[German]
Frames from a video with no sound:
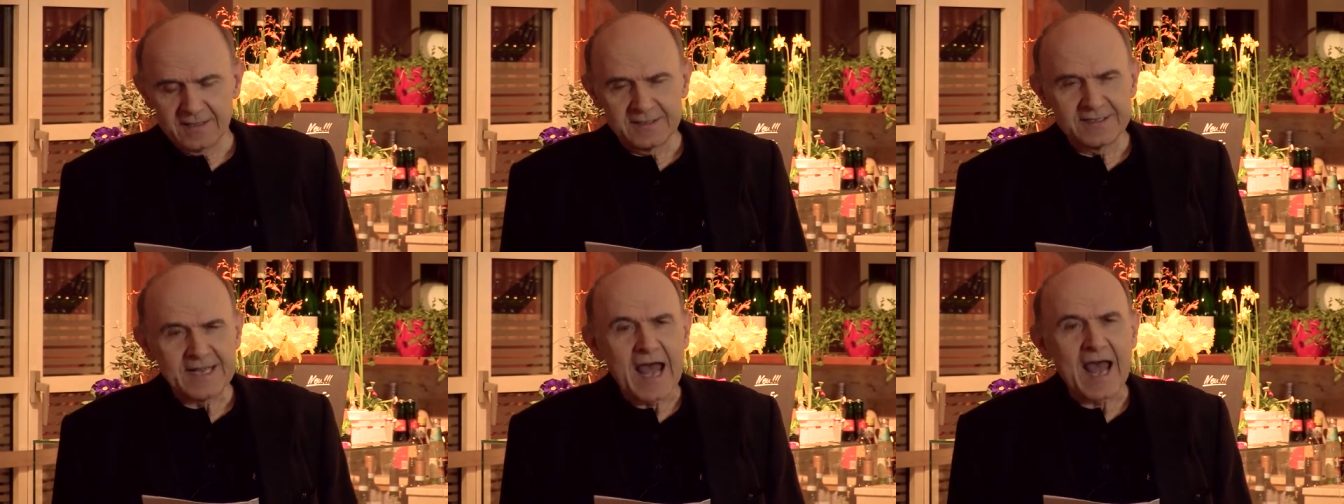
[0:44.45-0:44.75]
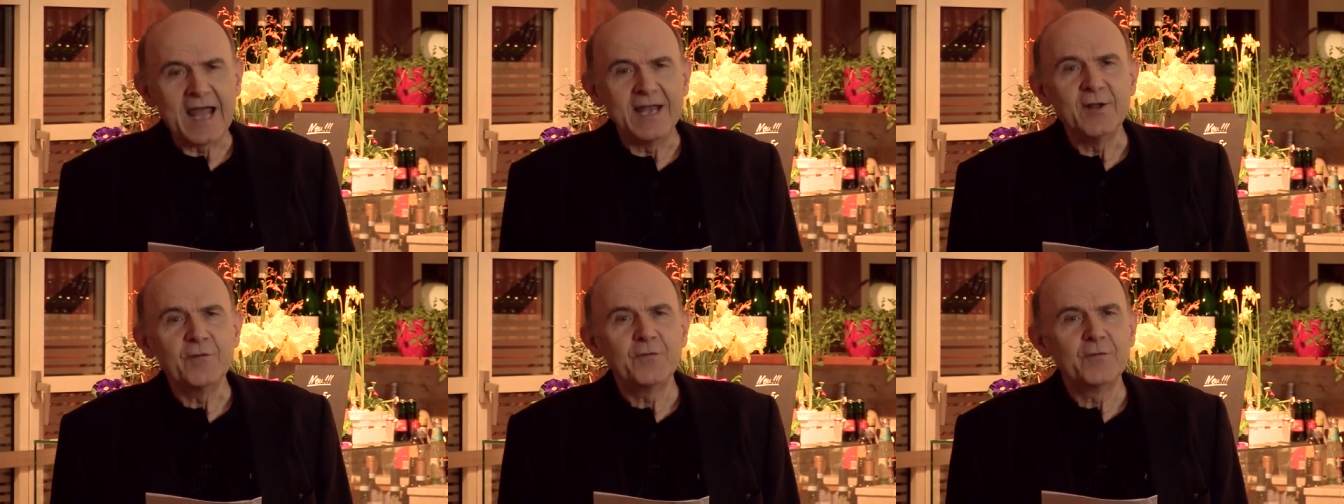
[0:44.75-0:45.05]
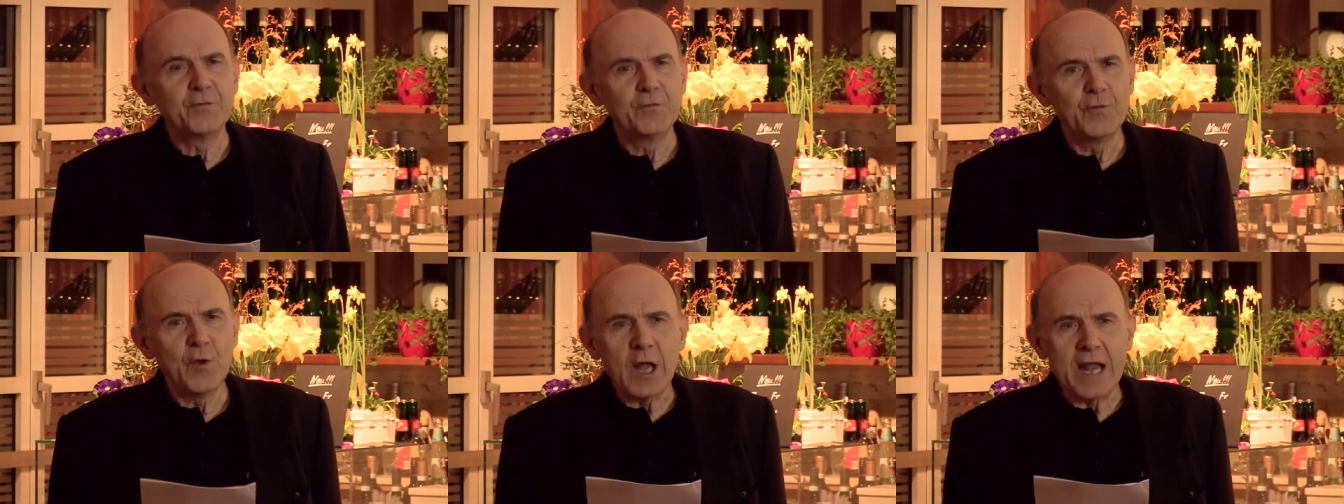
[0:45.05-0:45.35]
der eine
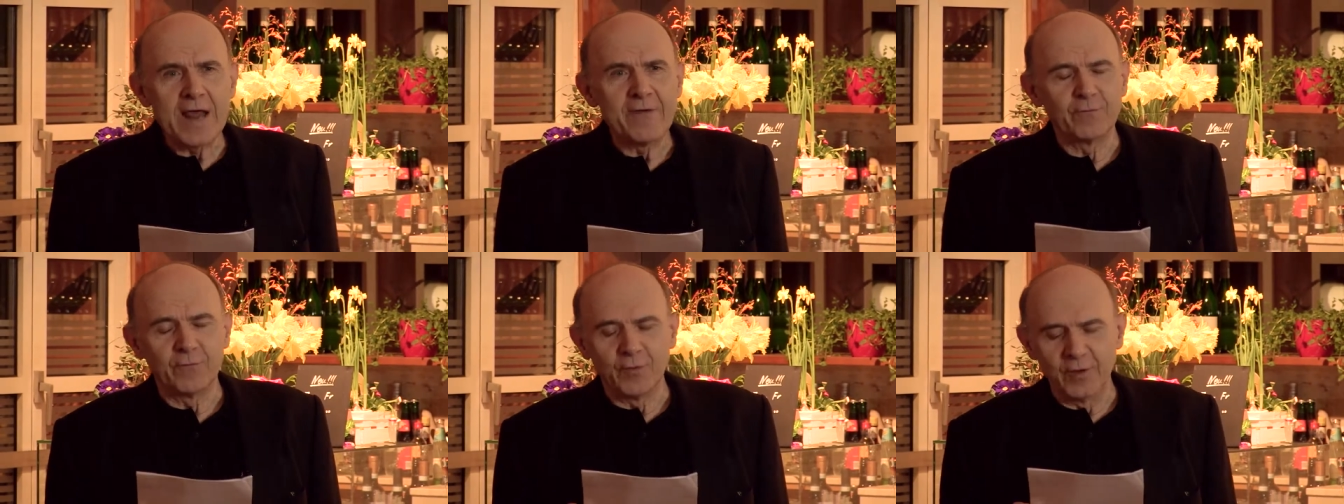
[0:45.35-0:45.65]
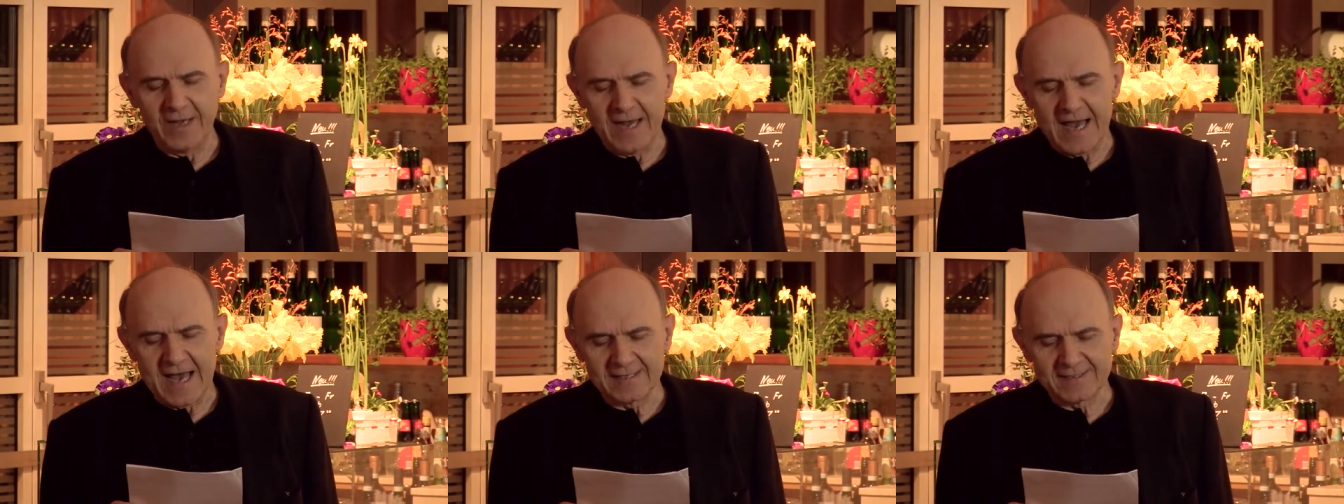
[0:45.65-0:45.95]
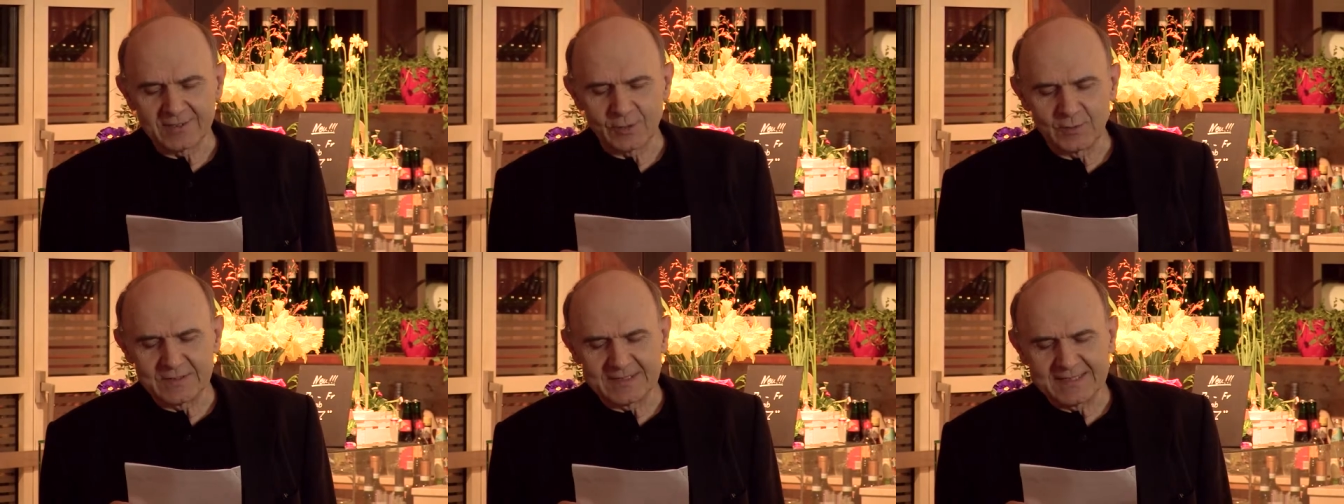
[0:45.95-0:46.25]
Fülle von
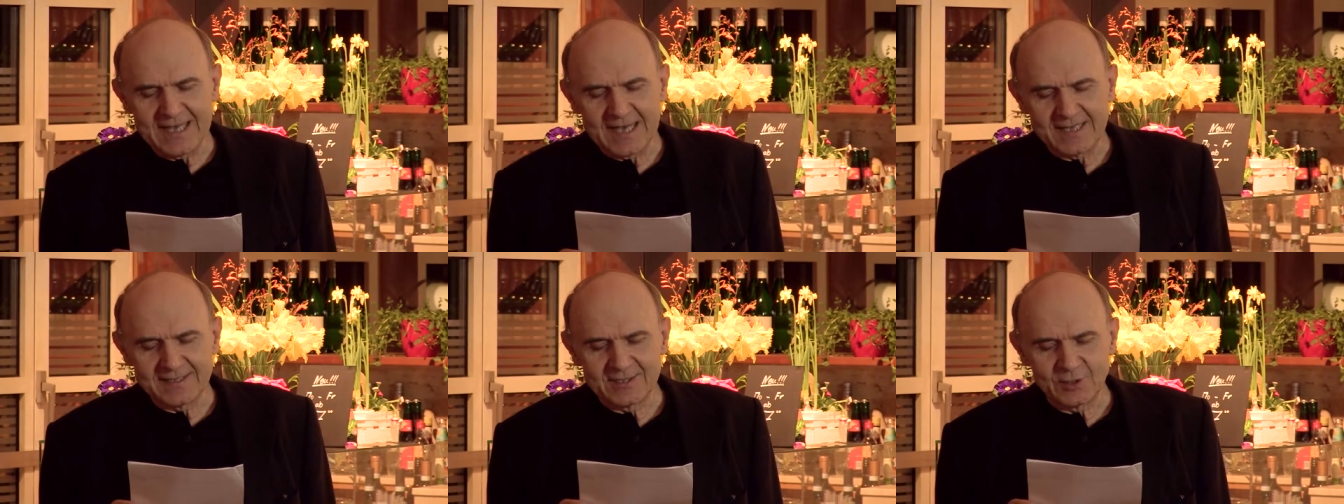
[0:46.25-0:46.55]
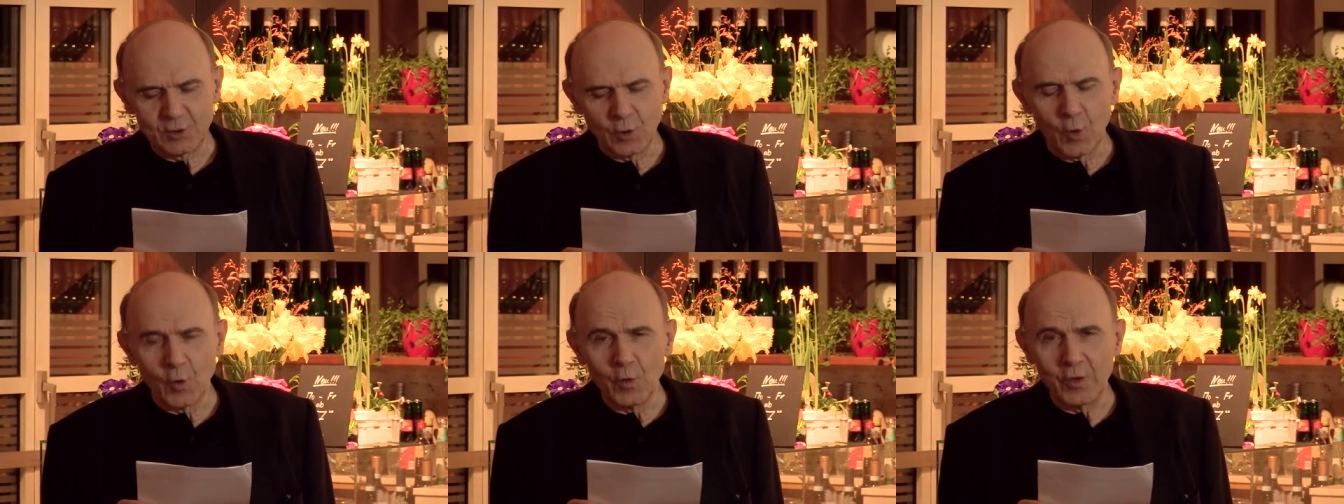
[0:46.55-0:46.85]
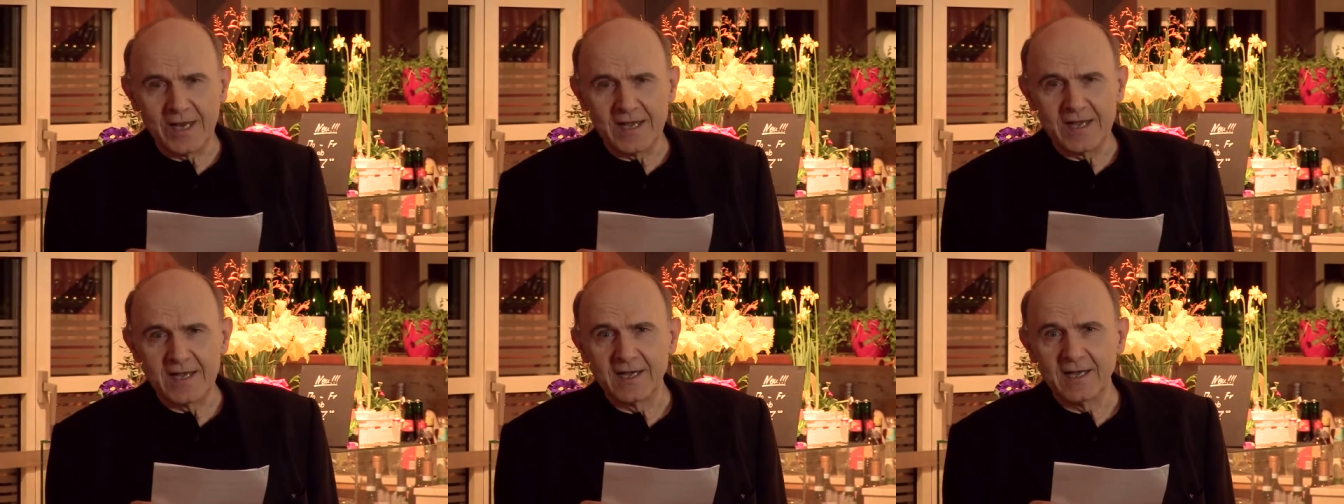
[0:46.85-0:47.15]

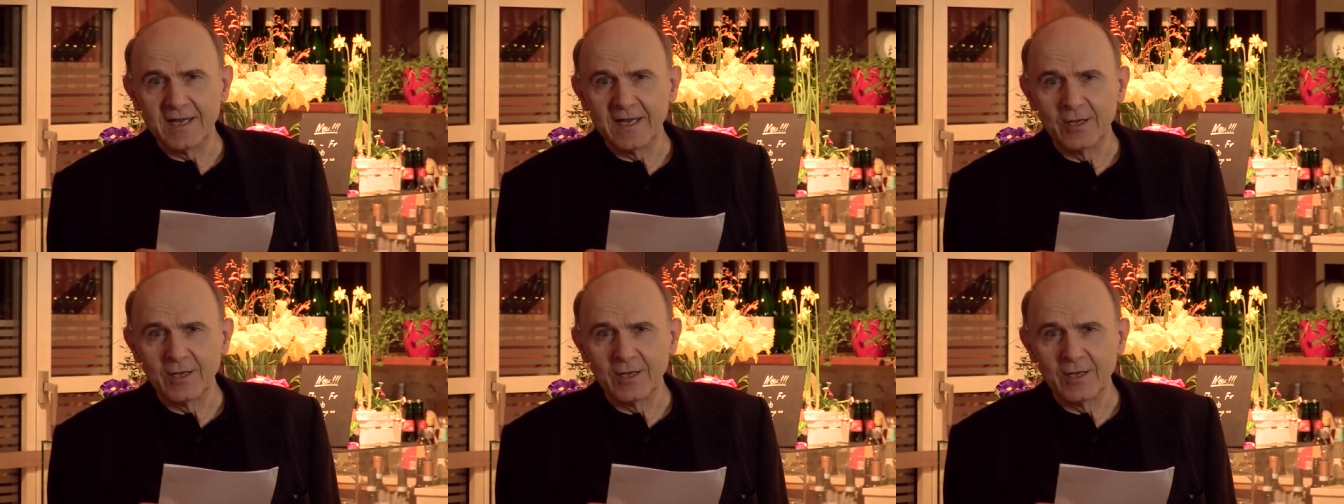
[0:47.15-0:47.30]
Assoziationen